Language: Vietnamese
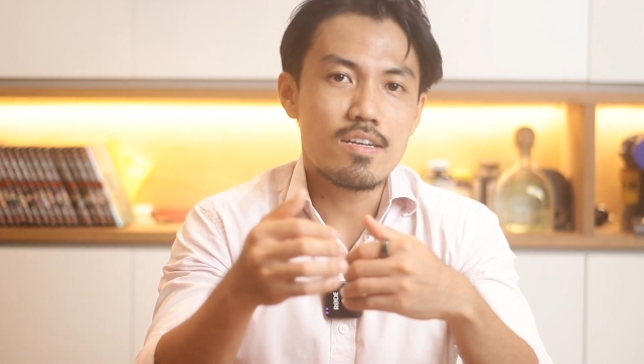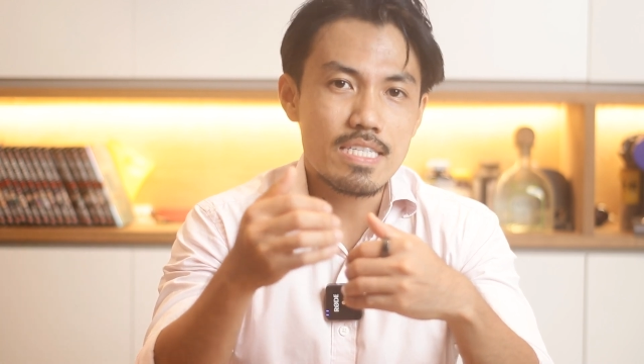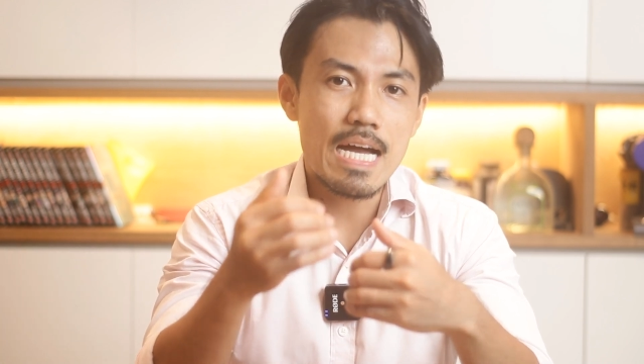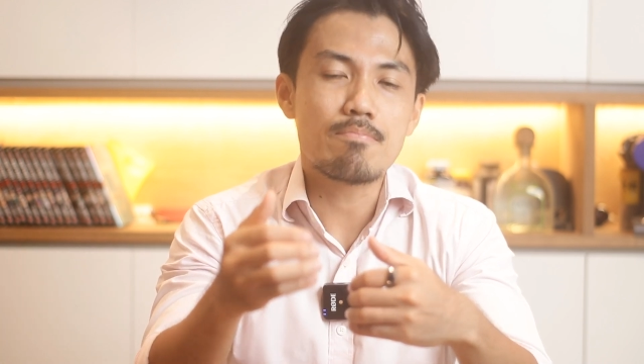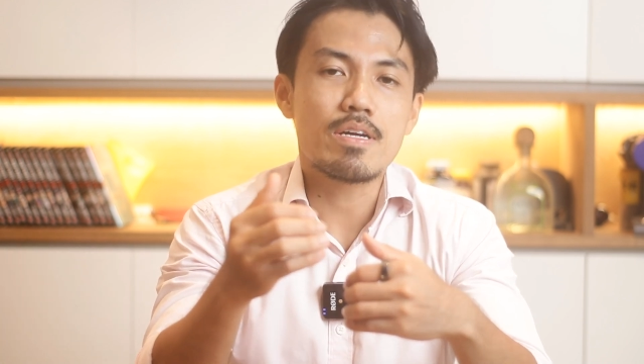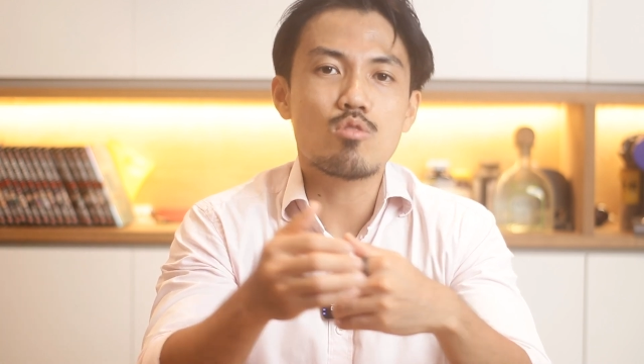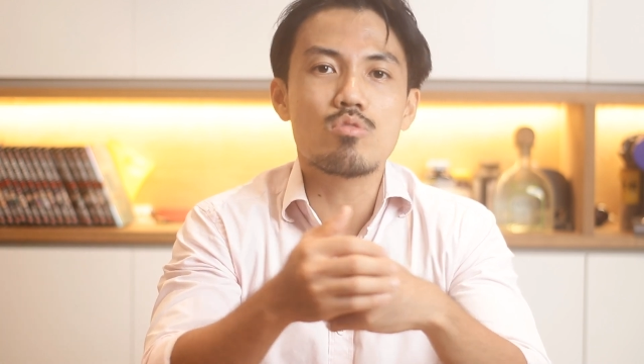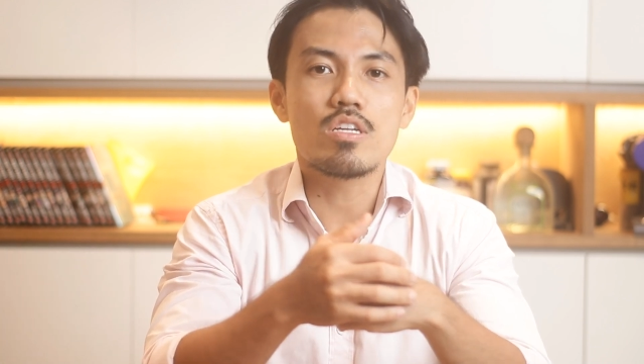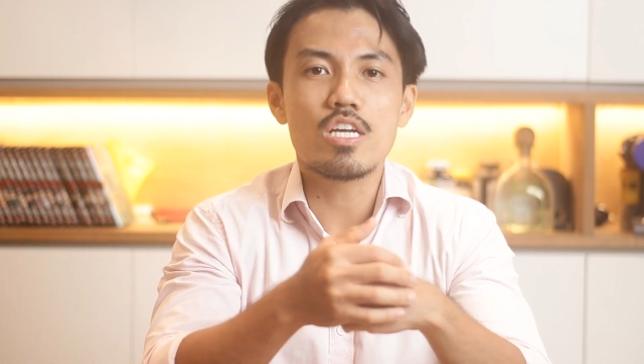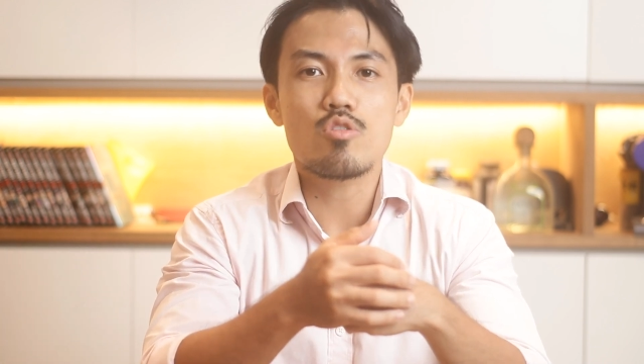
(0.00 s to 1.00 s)
giảm cái dòng
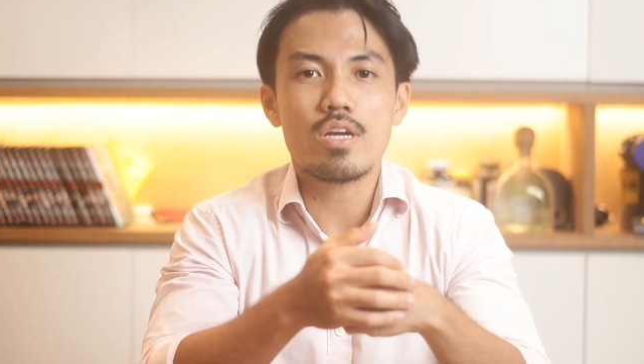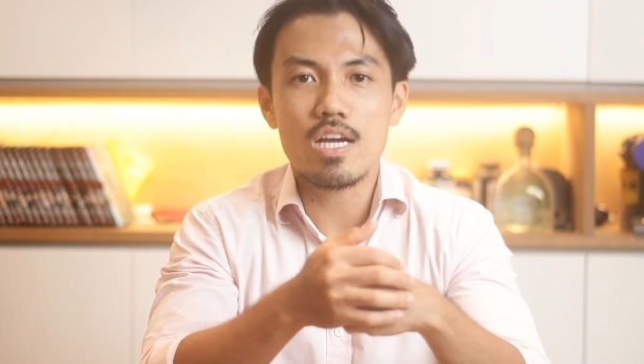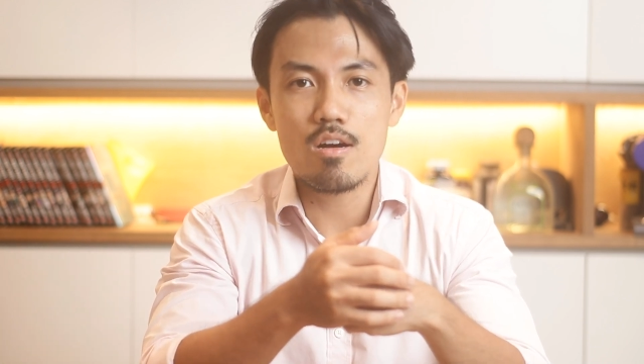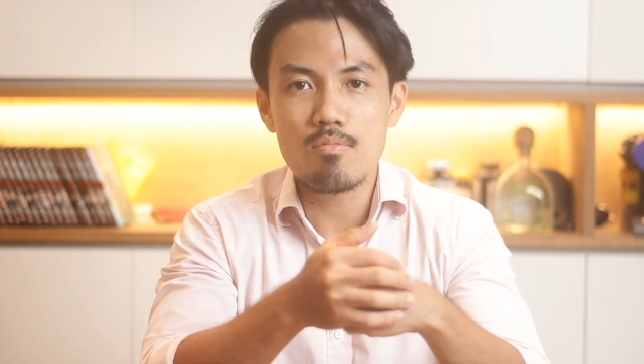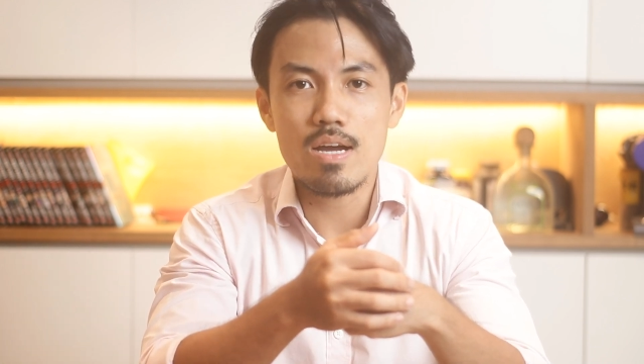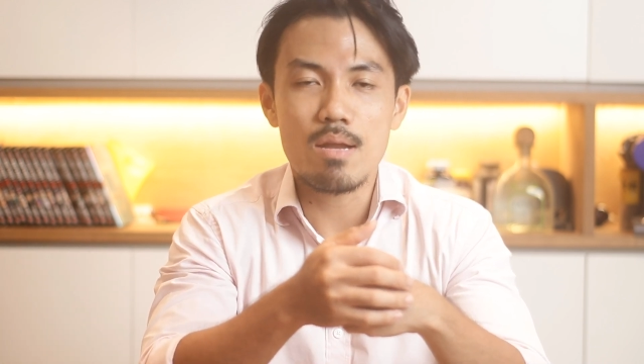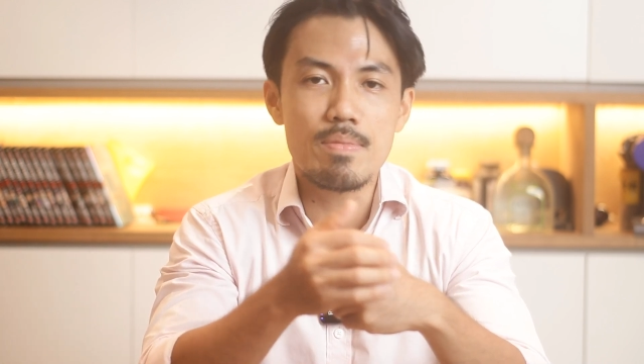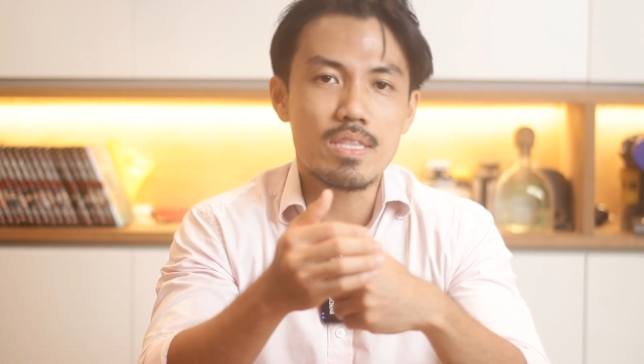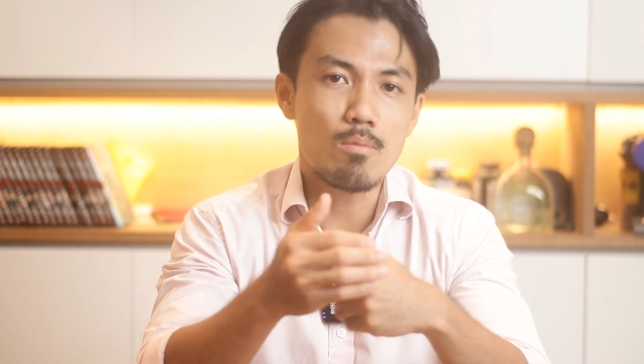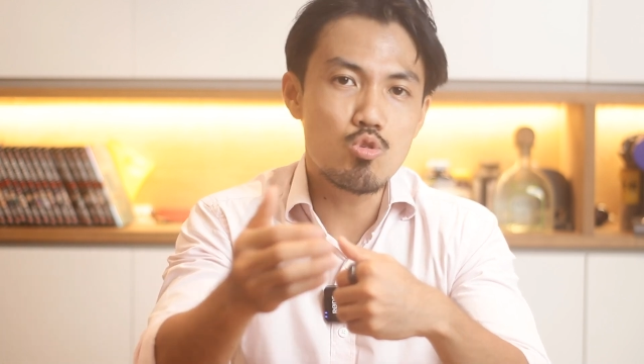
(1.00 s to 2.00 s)
tiền kinh doanh hay không, hay là
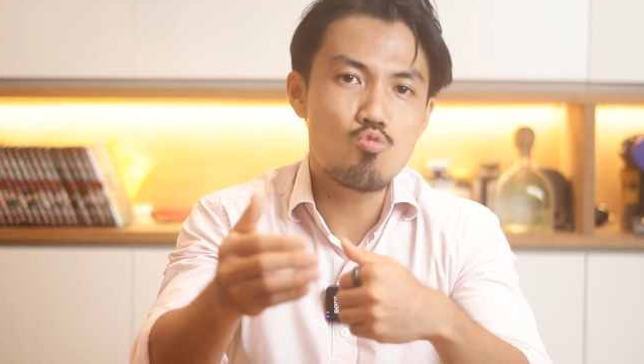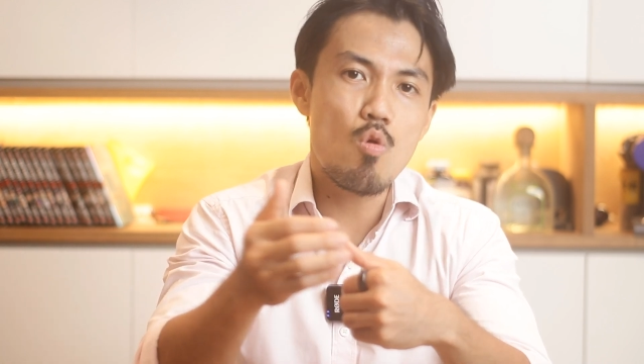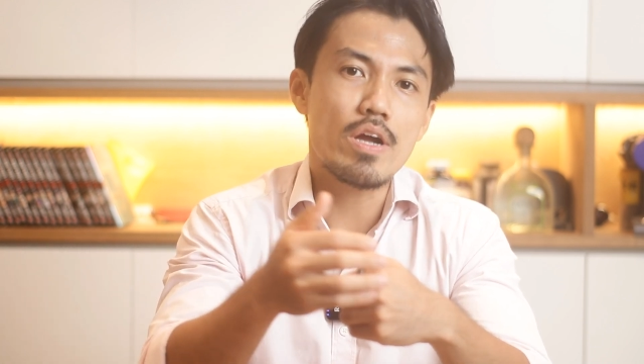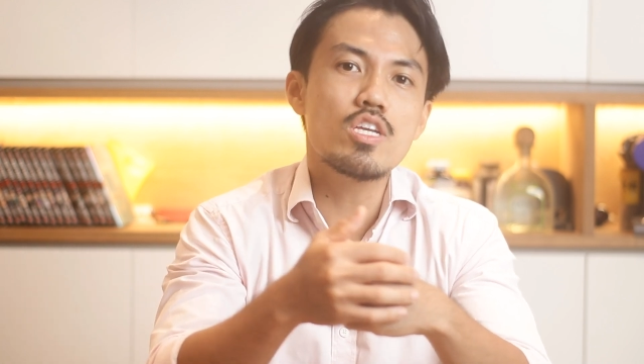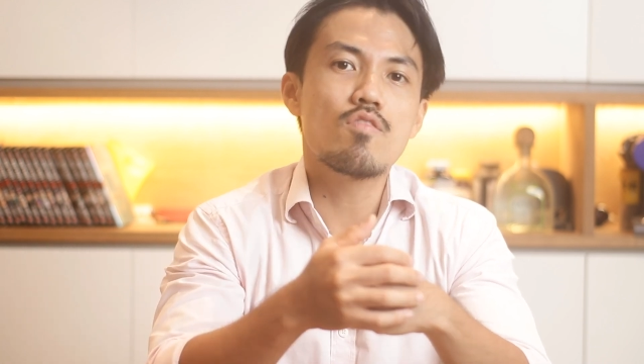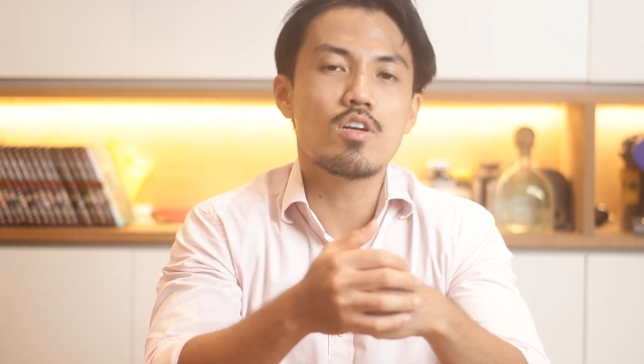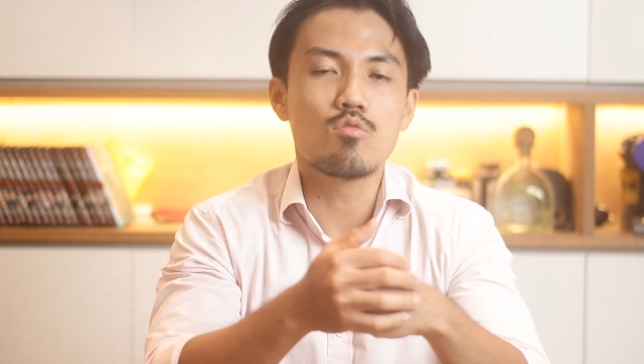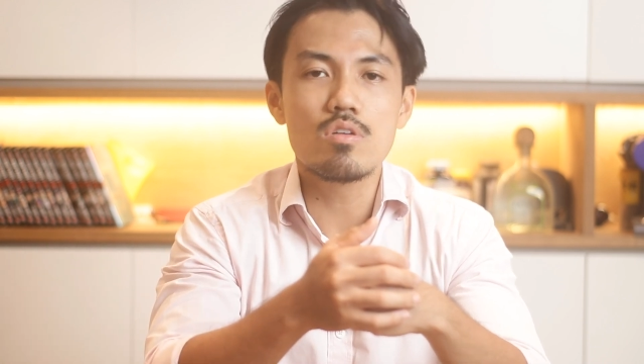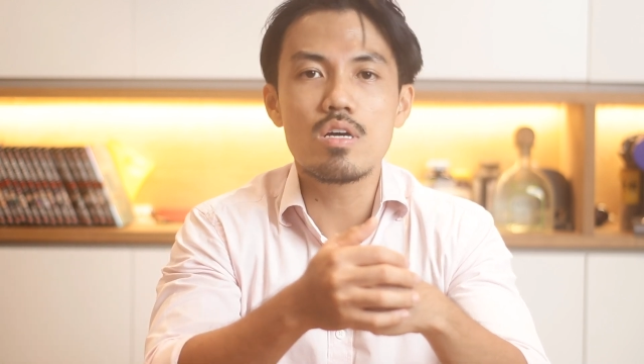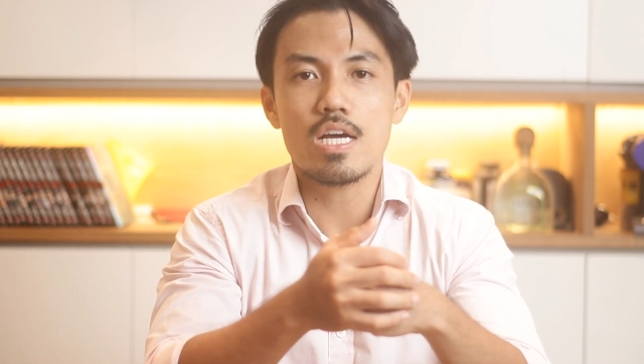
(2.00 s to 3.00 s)
bị tập trung quá nhiều vào
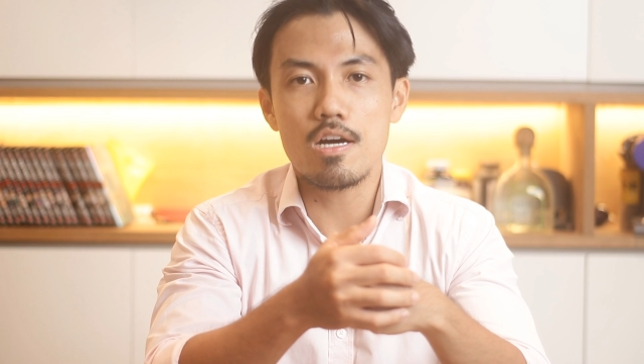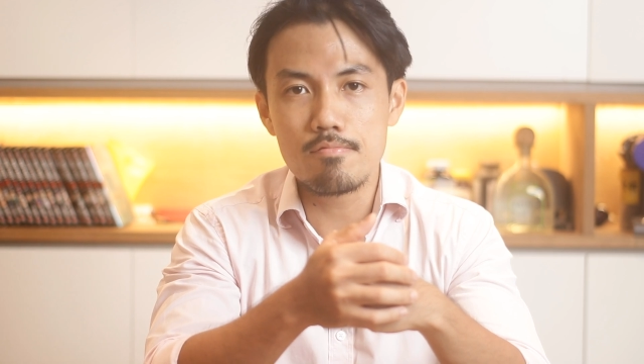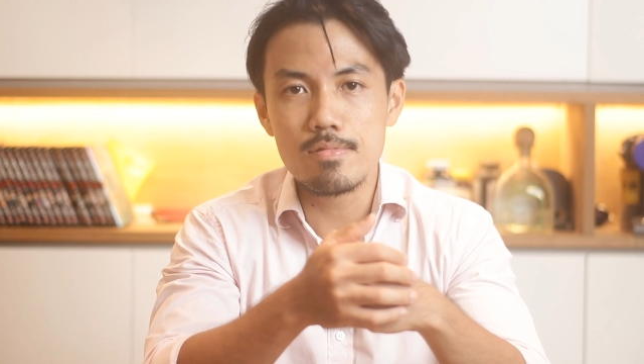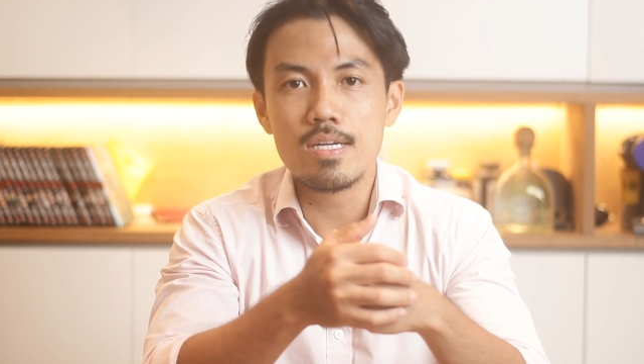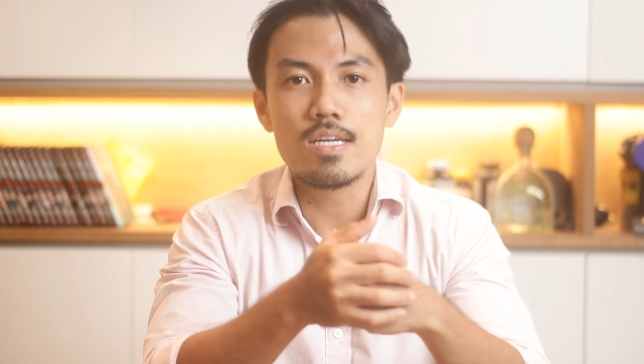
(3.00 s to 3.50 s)
đầu tư hay không,